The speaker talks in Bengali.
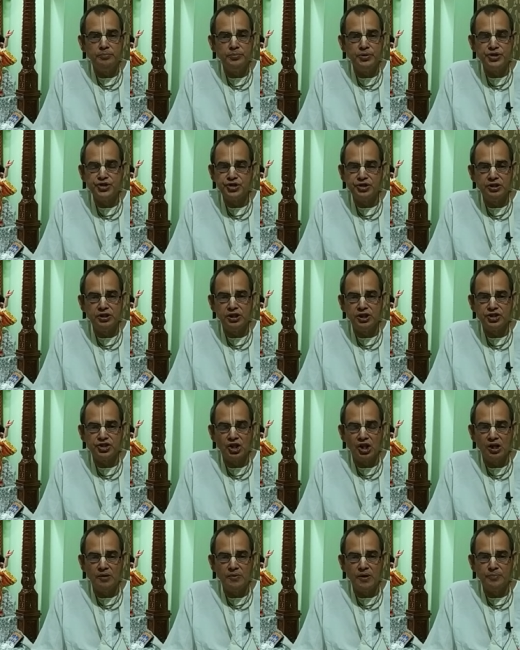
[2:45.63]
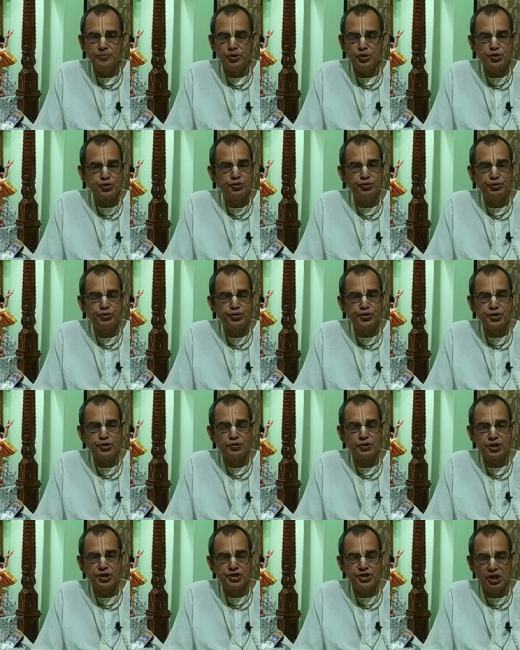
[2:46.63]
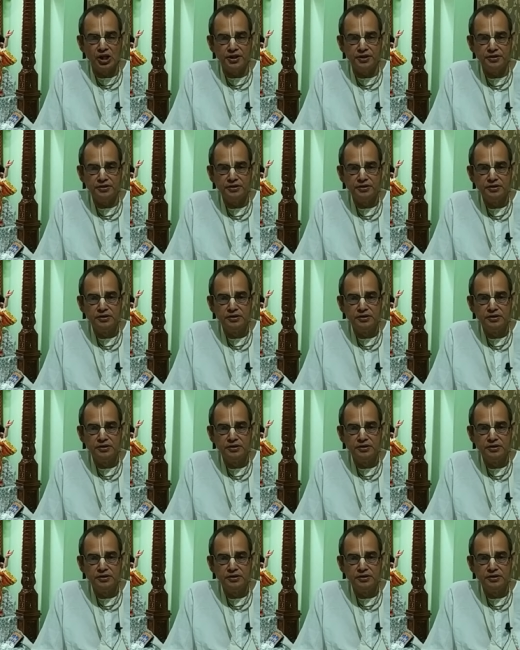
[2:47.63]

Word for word: বিচি দিয়েছিলাম আপনি অসন্তুষ্ট হয়েছিলেন